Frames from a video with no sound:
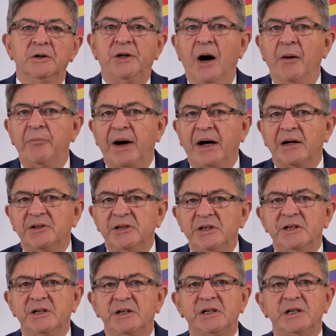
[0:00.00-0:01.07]
d'un
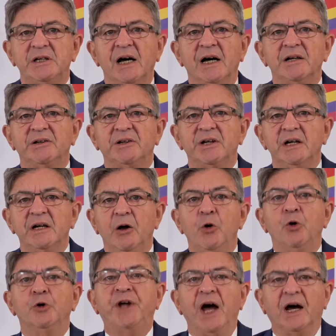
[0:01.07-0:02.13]
parti qui a été
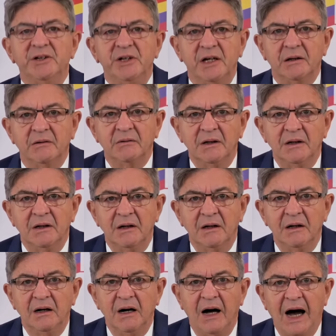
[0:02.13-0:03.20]
le dernier
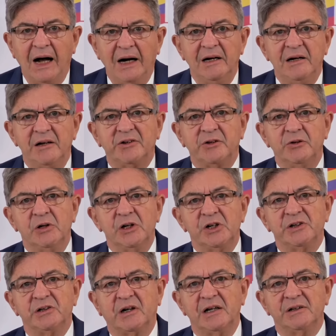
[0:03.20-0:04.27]
à l'élection
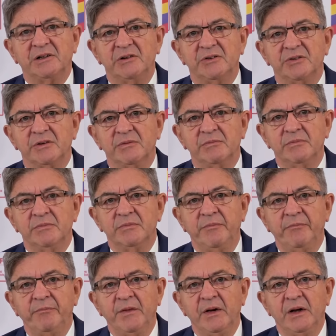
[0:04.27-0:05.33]
législative,
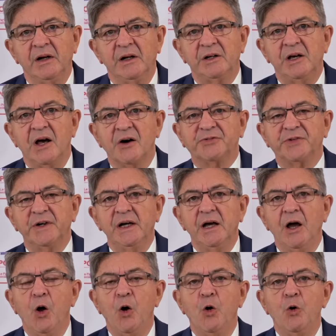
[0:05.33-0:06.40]
qui a
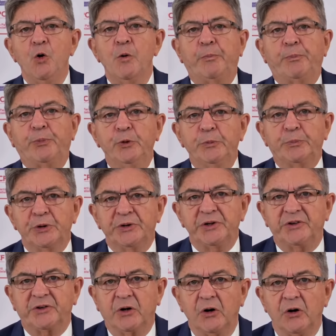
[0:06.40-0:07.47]
fait le plus
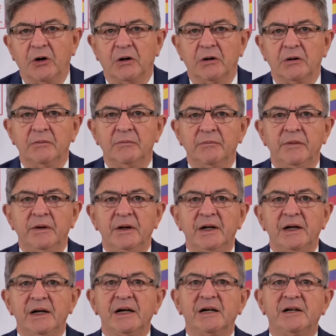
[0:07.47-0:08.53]
petit score
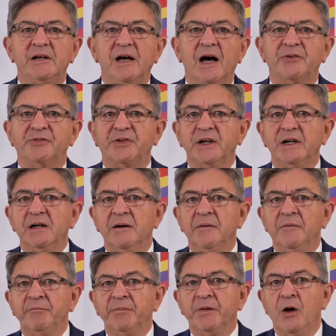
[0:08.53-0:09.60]
et qui a
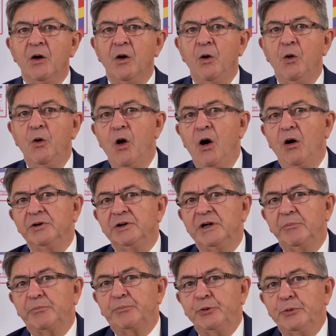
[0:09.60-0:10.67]
fait l'un
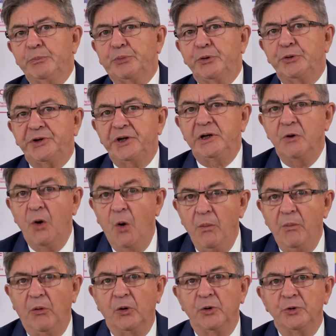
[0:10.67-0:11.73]
des plus petits
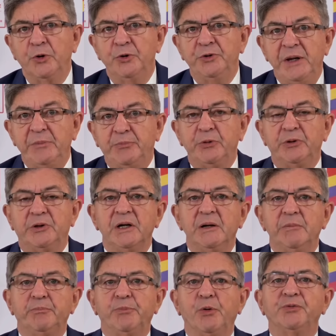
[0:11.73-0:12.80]
nombres de
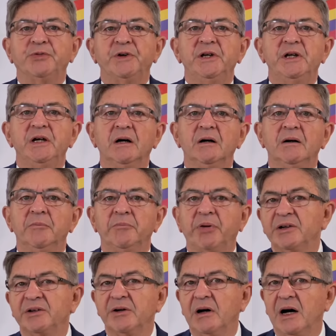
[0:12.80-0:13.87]
députés pour finir
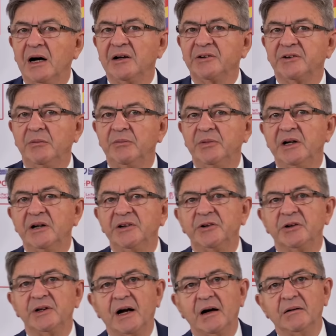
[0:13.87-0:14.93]
présent à l'Assemblée
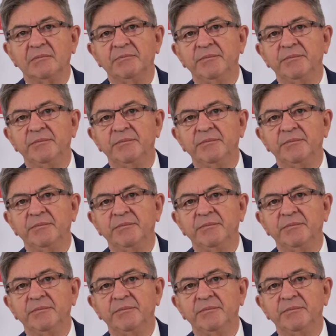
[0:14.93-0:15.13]
nationale.